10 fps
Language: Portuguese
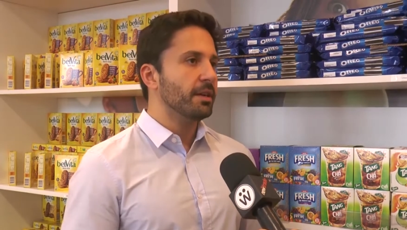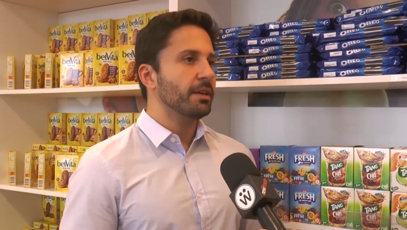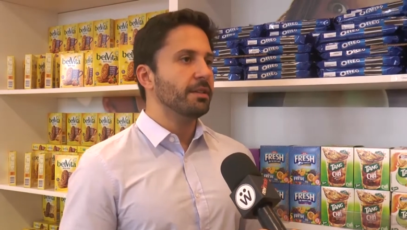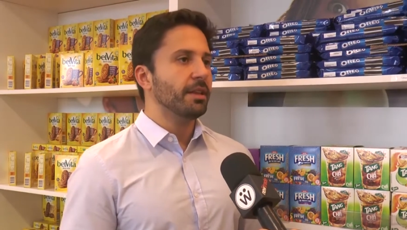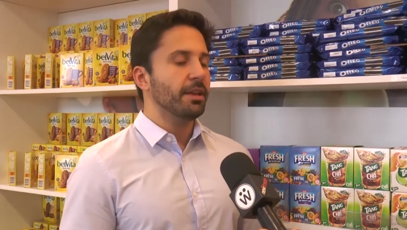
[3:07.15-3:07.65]

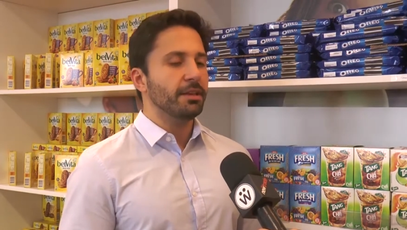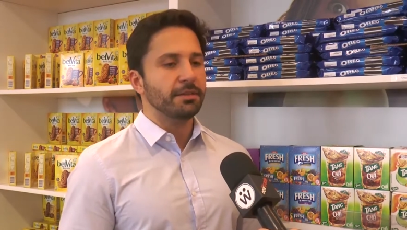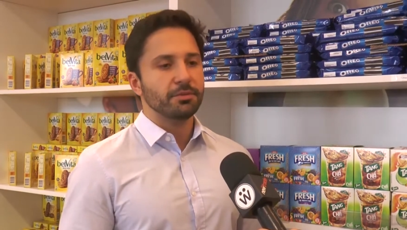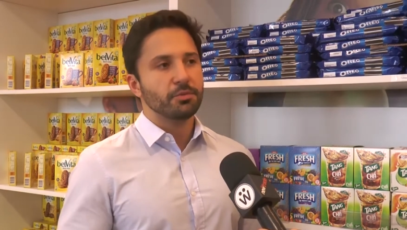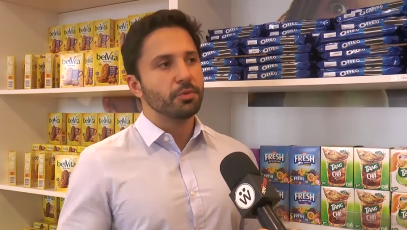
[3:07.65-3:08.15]
ele
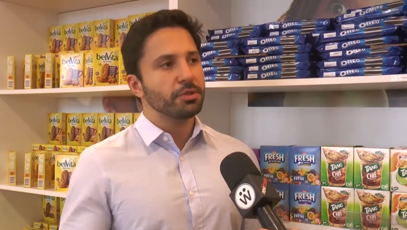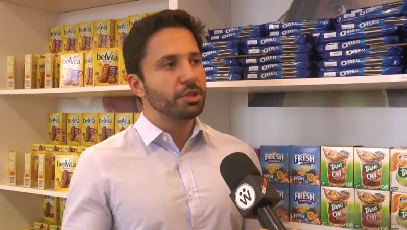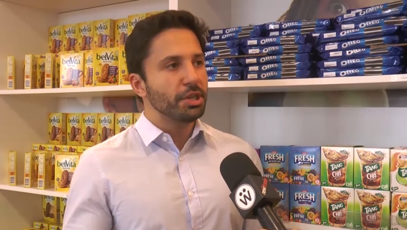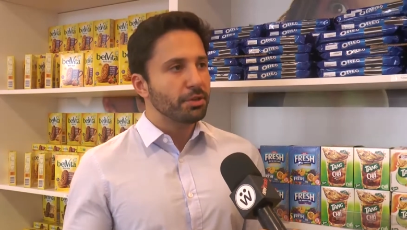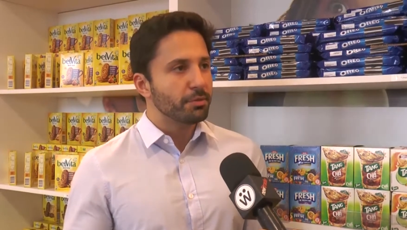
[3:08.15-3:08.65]
tem um
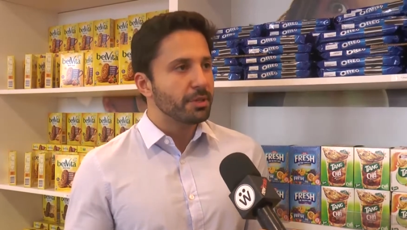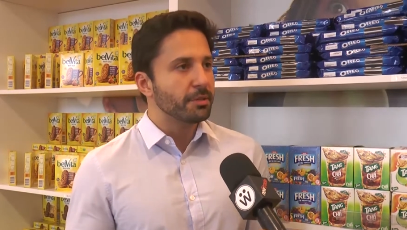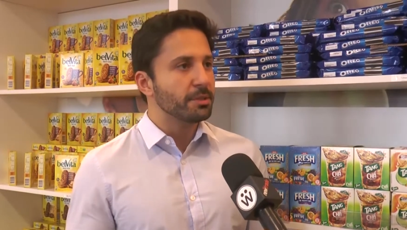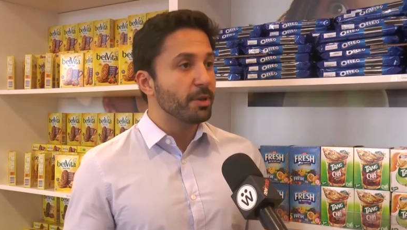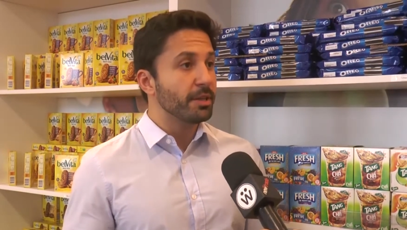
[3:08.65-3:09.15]
gostinho, uma
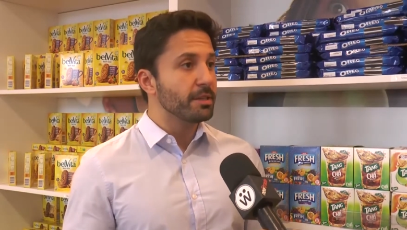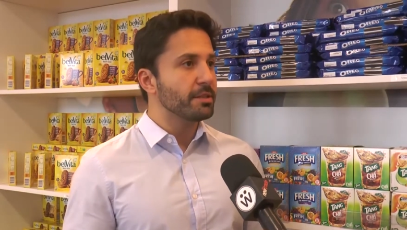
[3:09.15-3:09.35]
experiência